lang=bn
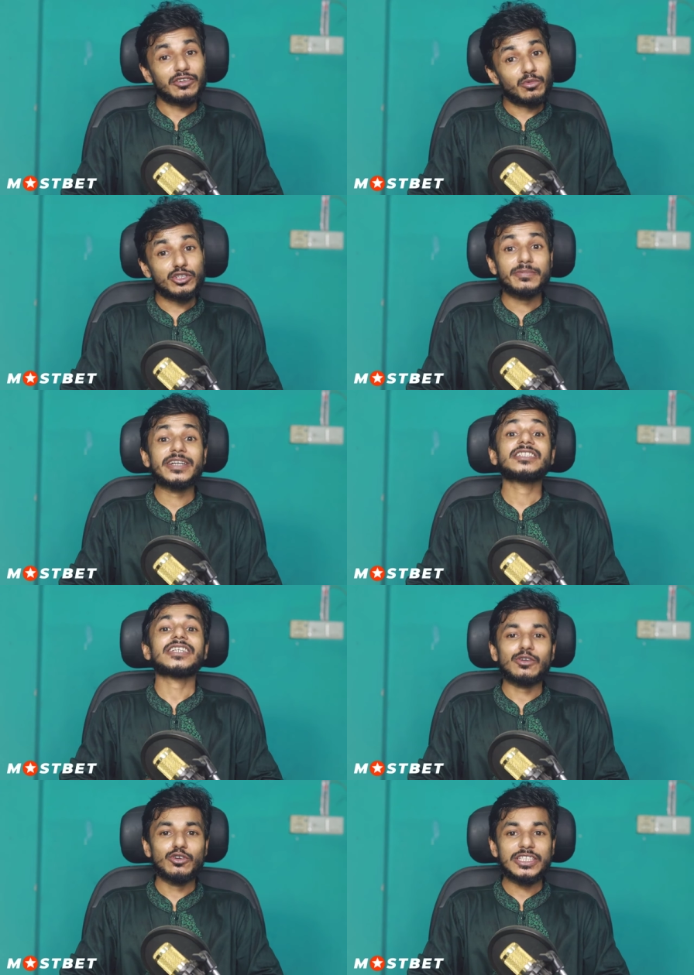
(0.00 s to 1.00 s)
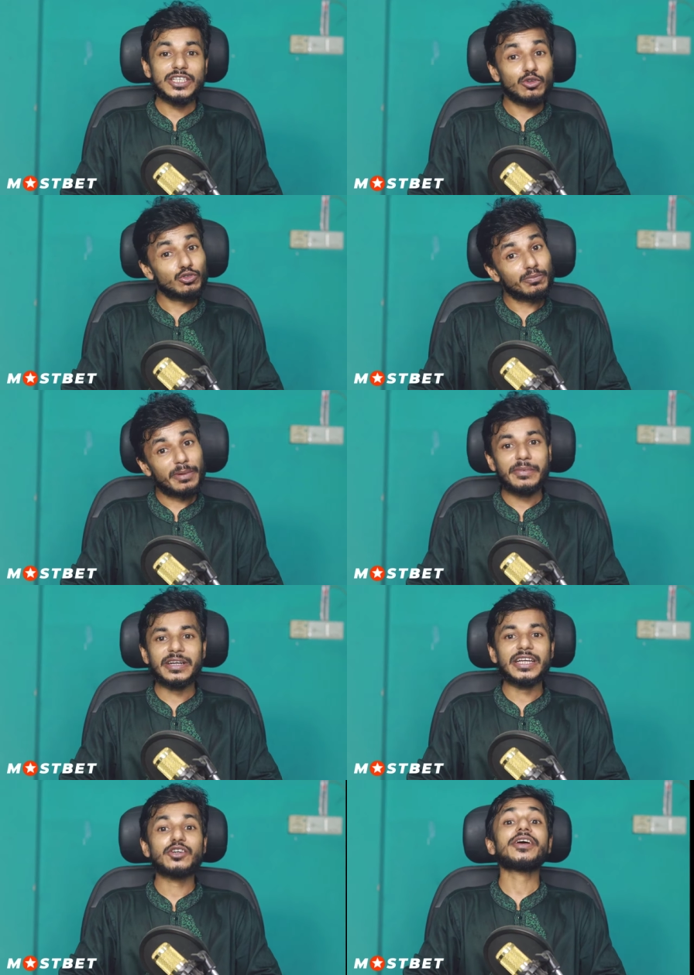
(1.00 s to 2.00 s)
এখন মোস্টবেটে চালু হয়েছে নতুন
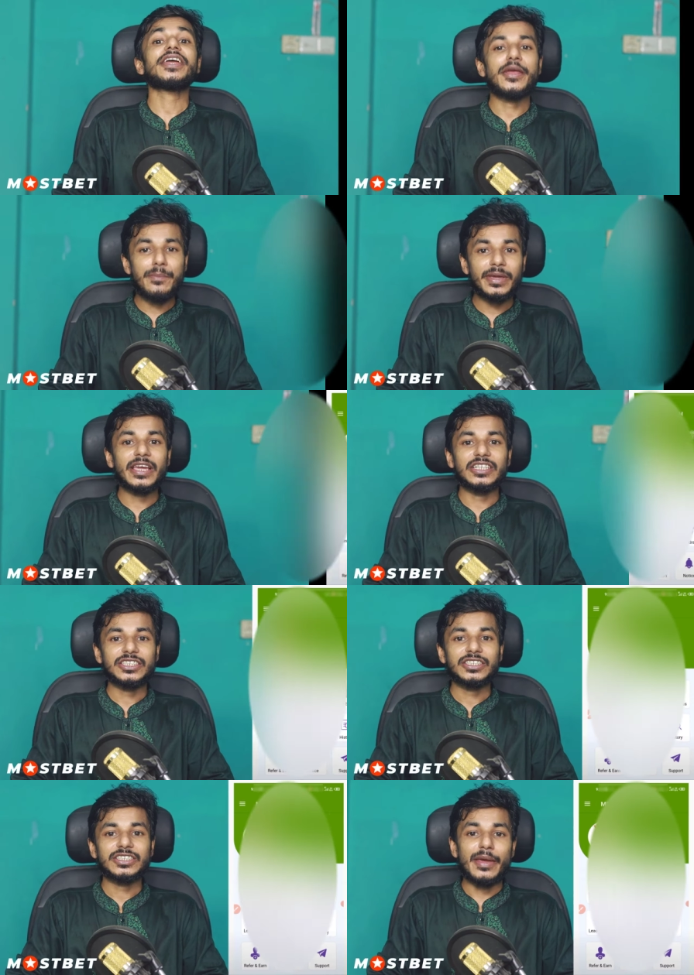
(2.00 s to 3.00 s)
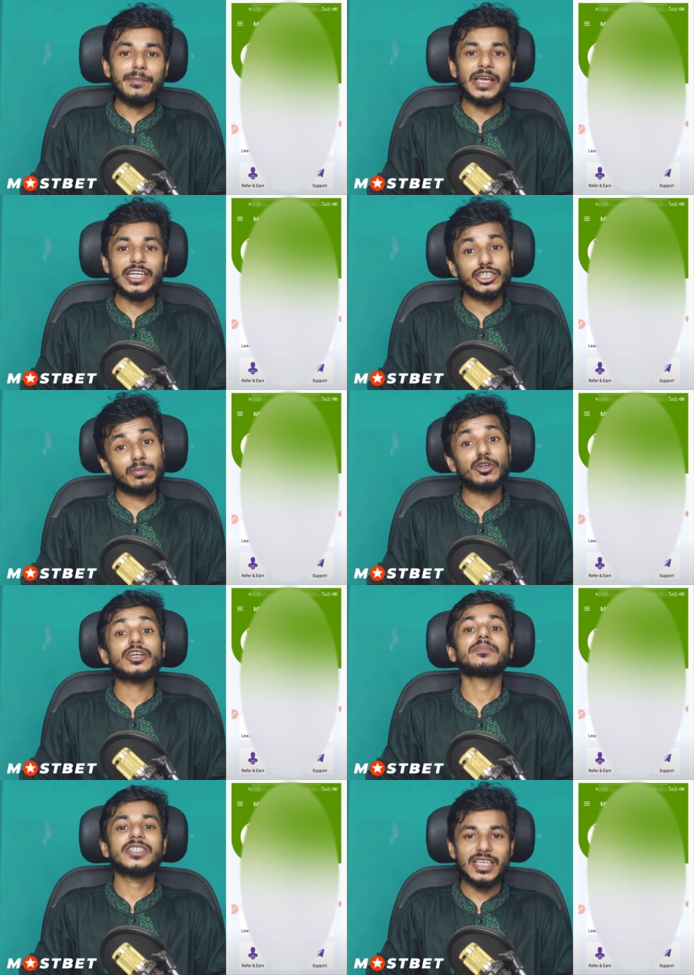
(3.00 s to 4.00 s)
পেমেন্ট গেটওয়ে এমবি ক্যাশ এমবি ক্যাশ
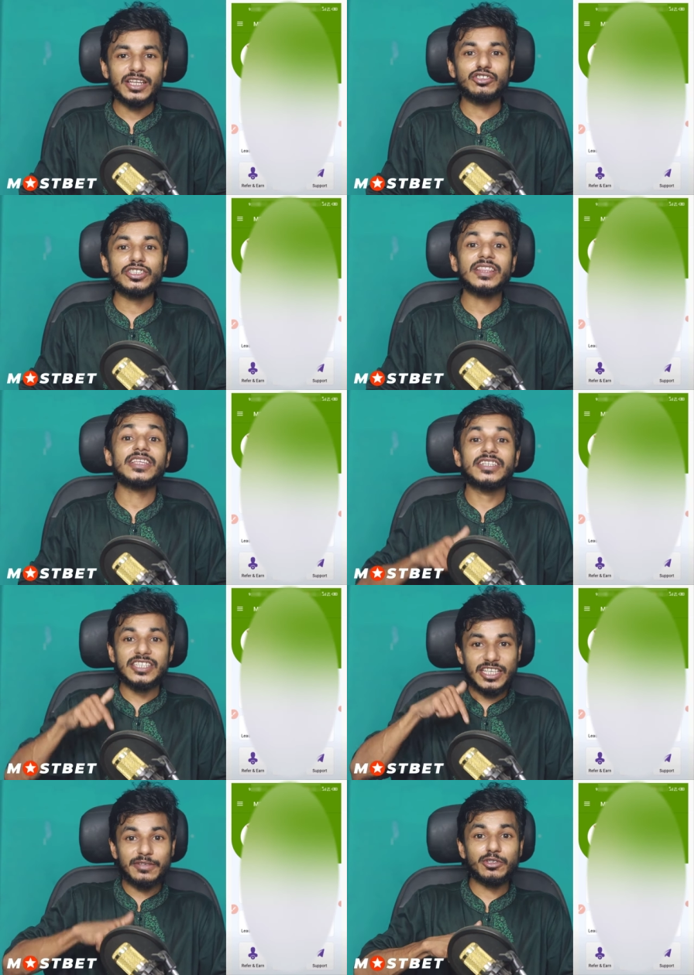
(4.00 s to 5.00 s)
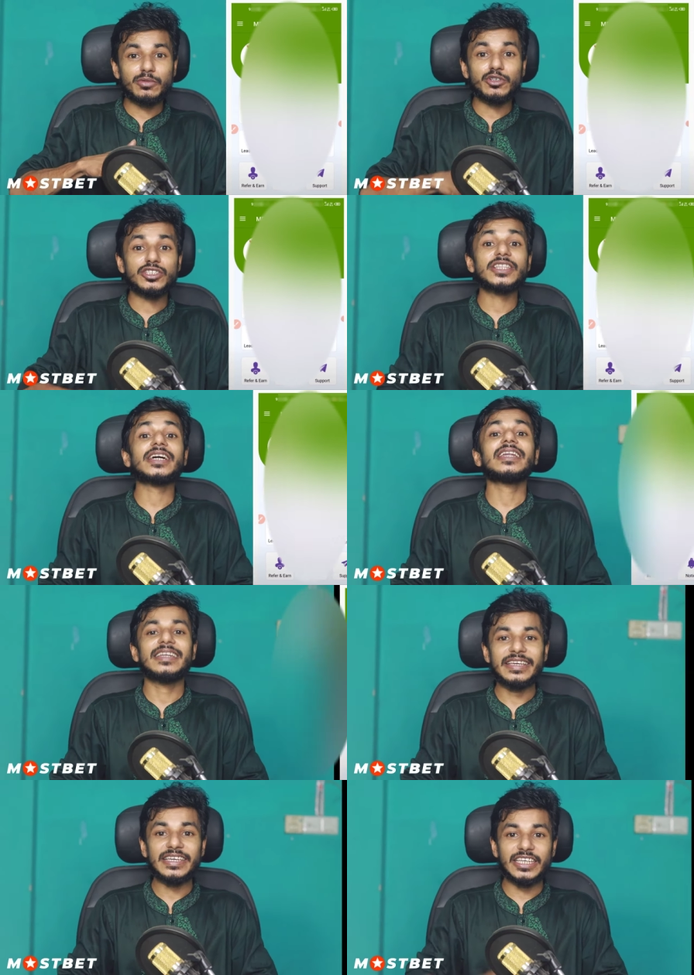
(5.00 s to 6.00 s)
সম্পর্কে বিস্তারিত জানতে ডিসক্রিপশন বক্সে থাকা
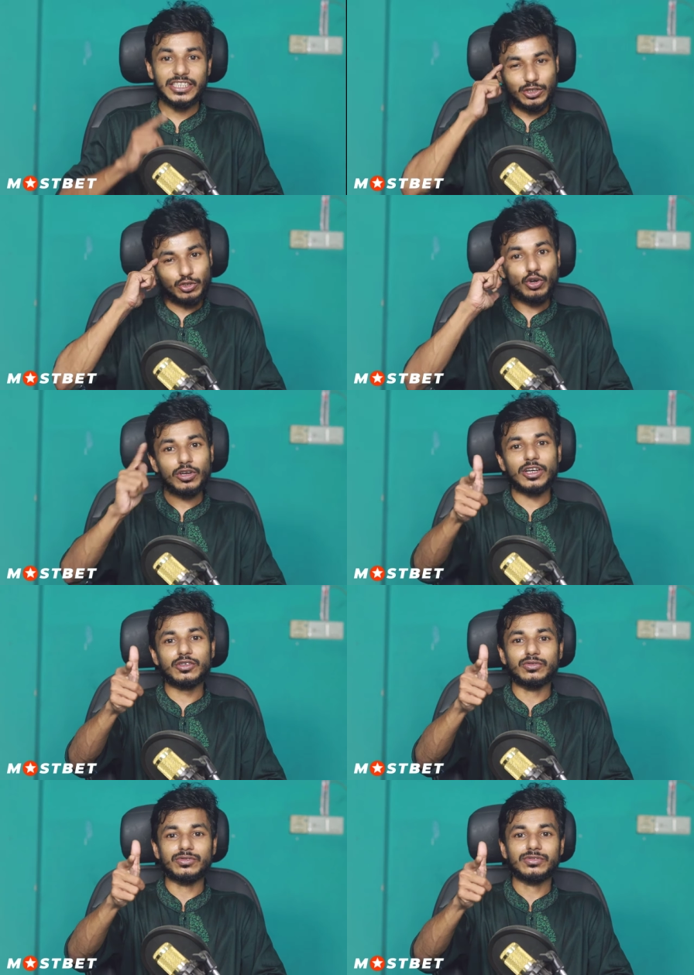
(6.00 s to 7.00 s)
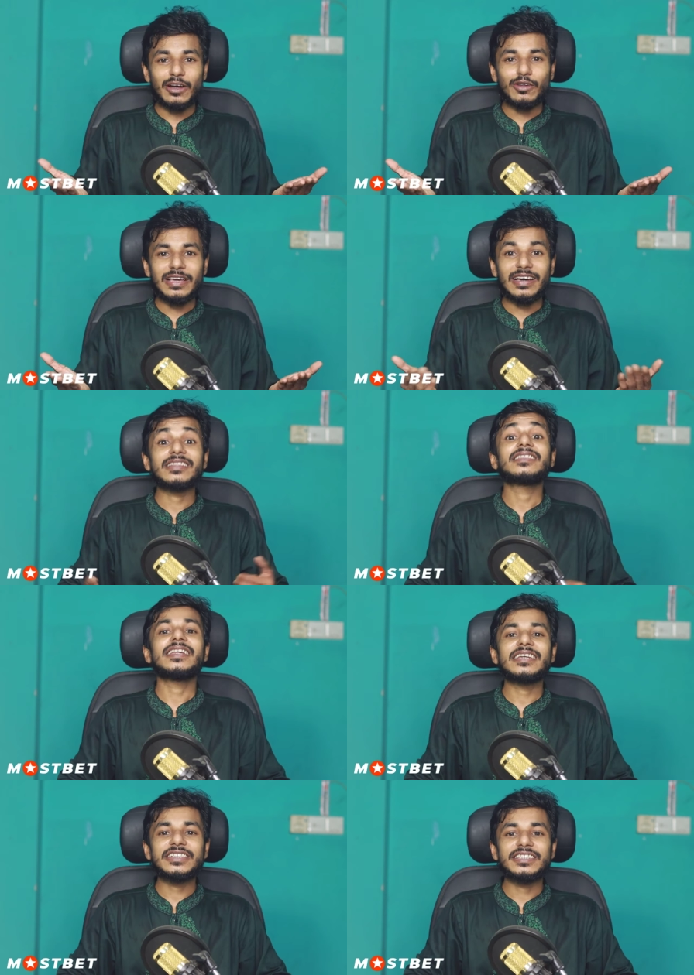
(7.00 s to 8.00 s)
লিঙ্কে চোখ রাখুন তাহলে আর
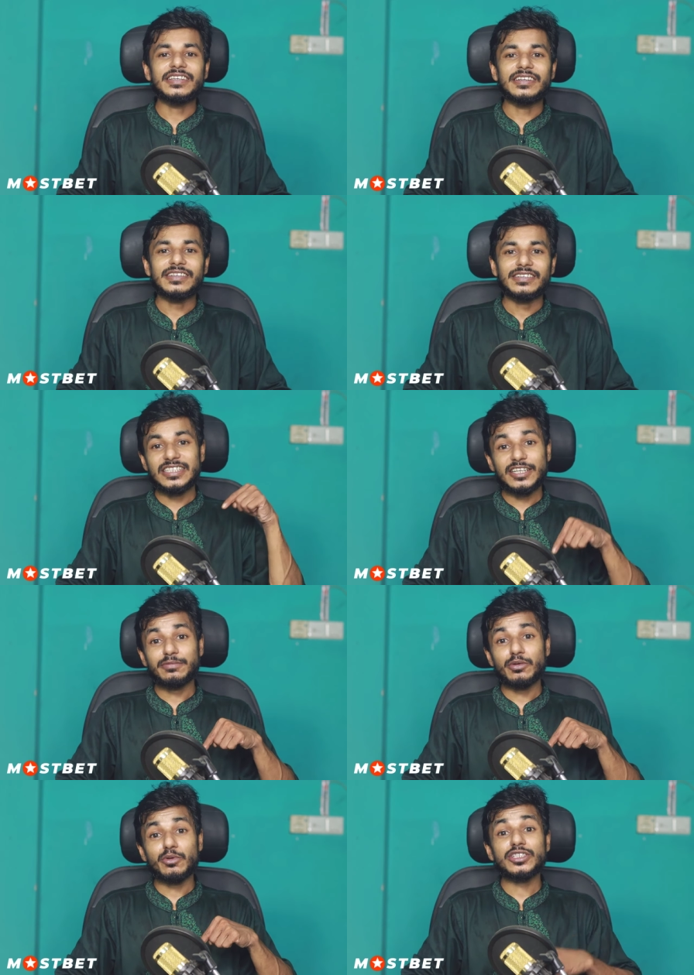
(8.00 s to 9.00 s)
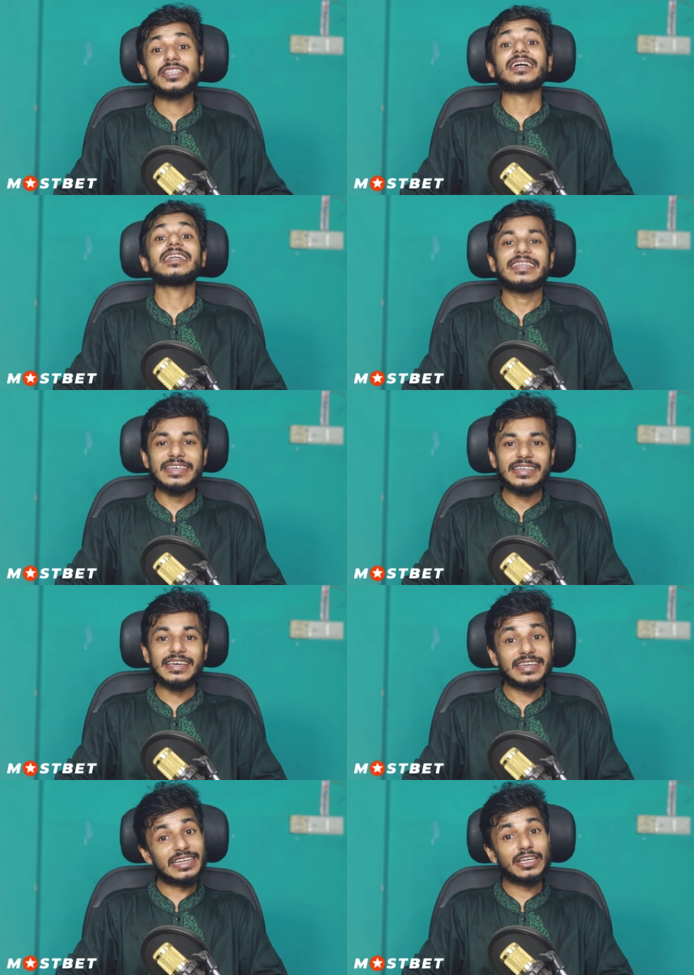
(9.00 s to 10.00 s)
দেরি কিসের ডিসক্রিপশন বক্সে থাকা
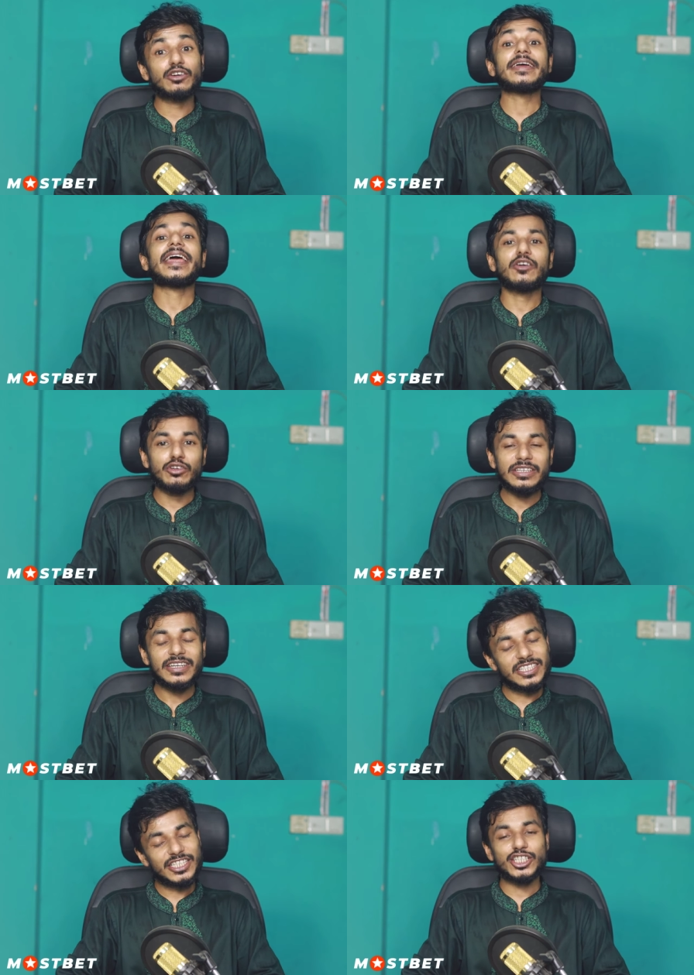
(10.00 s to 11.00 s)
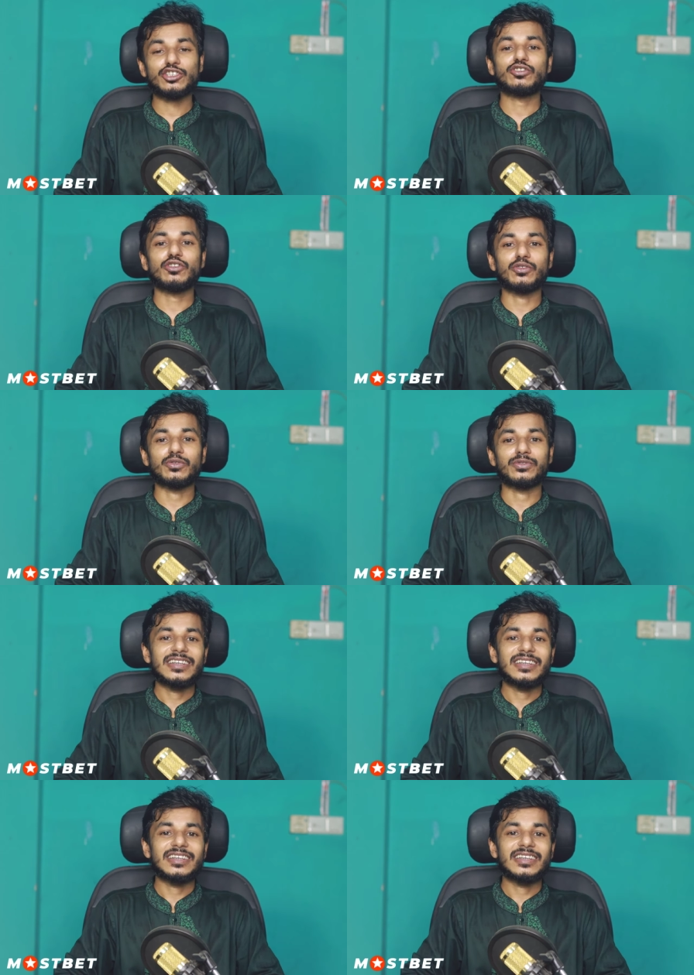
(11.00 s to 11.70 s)
লিঙ্কে ক্লিক করে এখনই রেজিস্ট্রেশন করুন